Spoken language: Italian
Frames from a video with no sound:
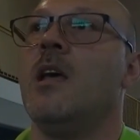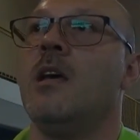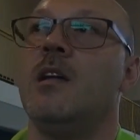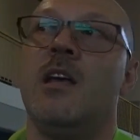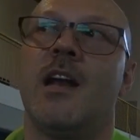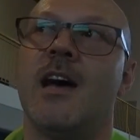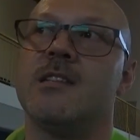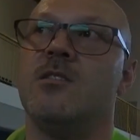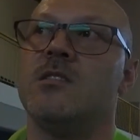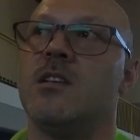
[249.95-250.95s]

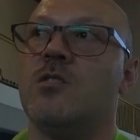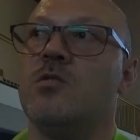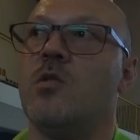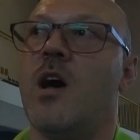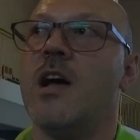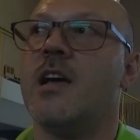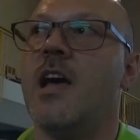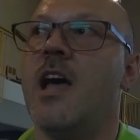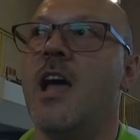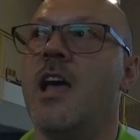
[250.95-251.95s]
Ringrazio anzitutto
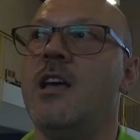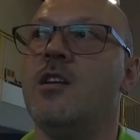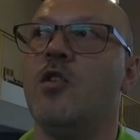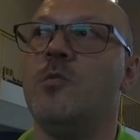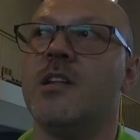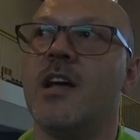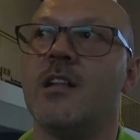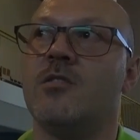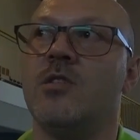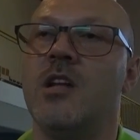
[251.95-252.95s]
anche il
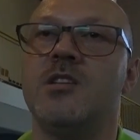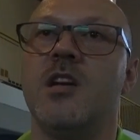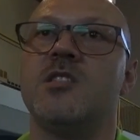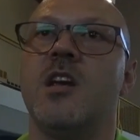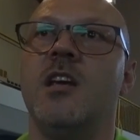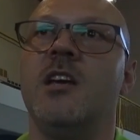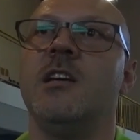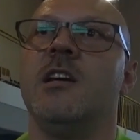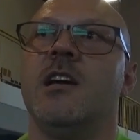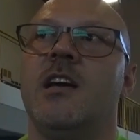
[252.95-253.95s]
comitato del CSI
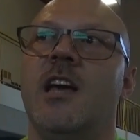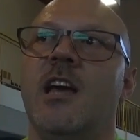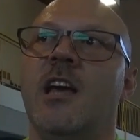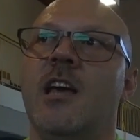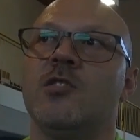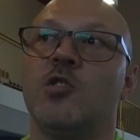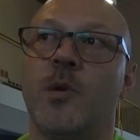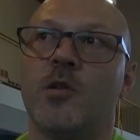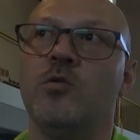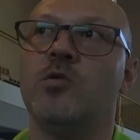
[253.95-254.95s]
che
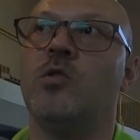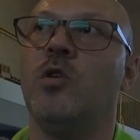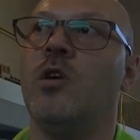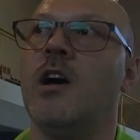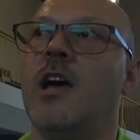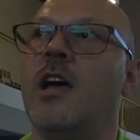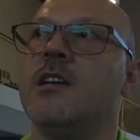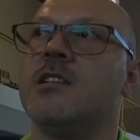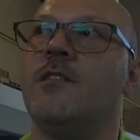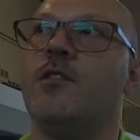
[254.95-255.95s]
soprattutto eh,
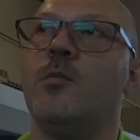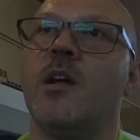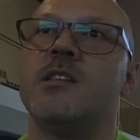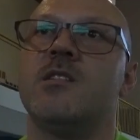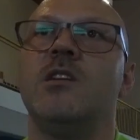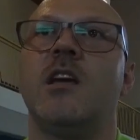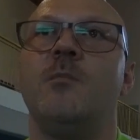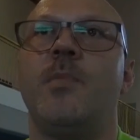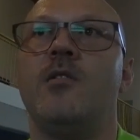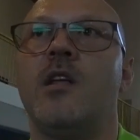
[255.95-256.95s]
Stefano Marizzoni che un
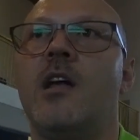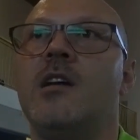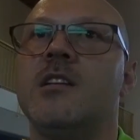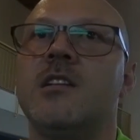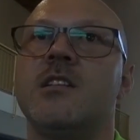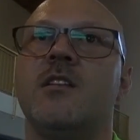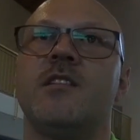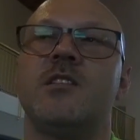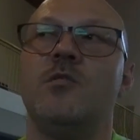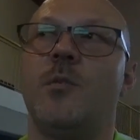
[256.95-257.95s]
paio d'anni si sta
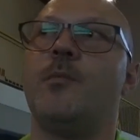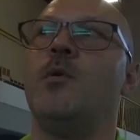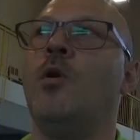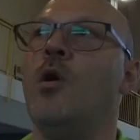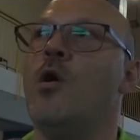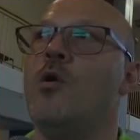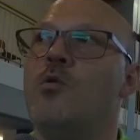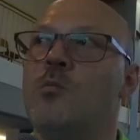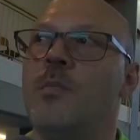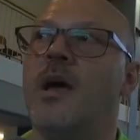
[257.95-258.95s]
facendo proprio
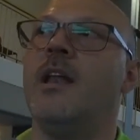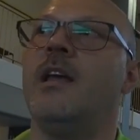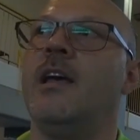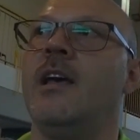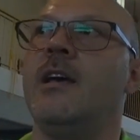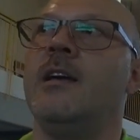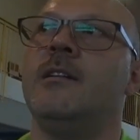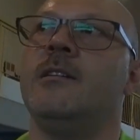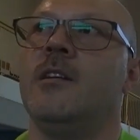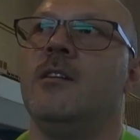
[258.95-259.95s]
un bel, eh,